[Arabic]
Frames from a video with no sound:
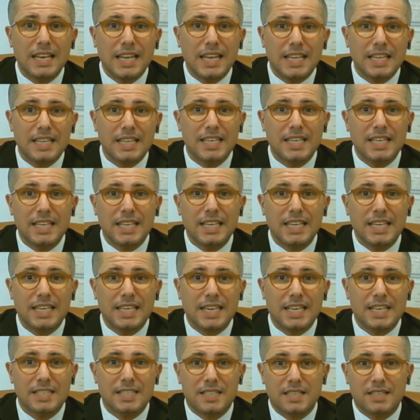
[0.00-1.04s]
لا ندري
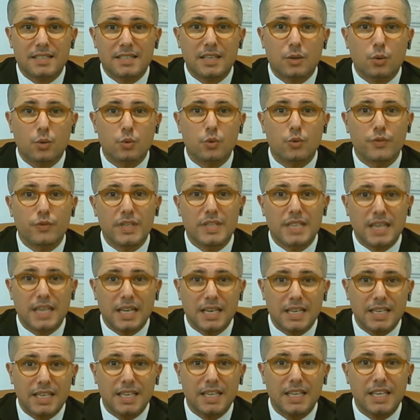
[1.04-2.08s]
ان كانت ستكون في
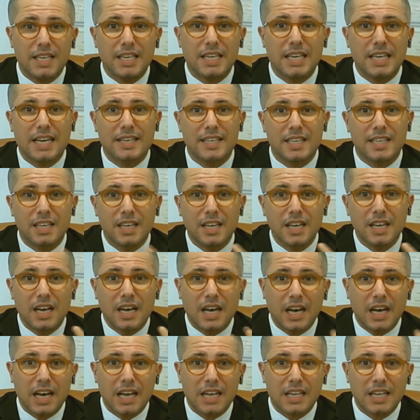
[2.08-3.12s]
صالحه يعني
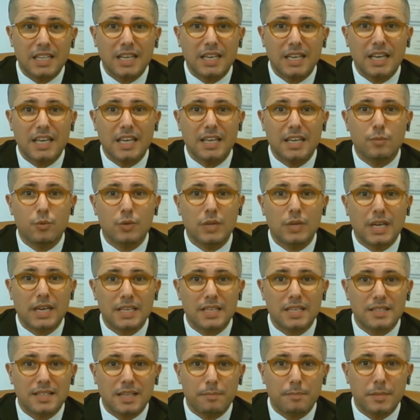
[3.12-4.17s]
اخذ اللاعبون
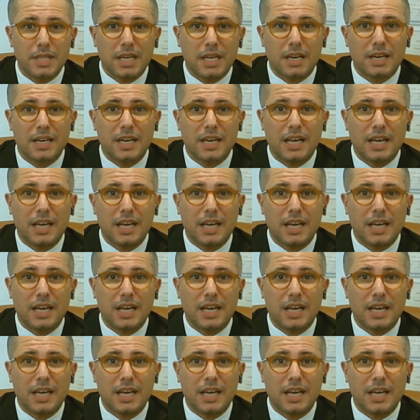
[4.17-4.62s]
قسطا من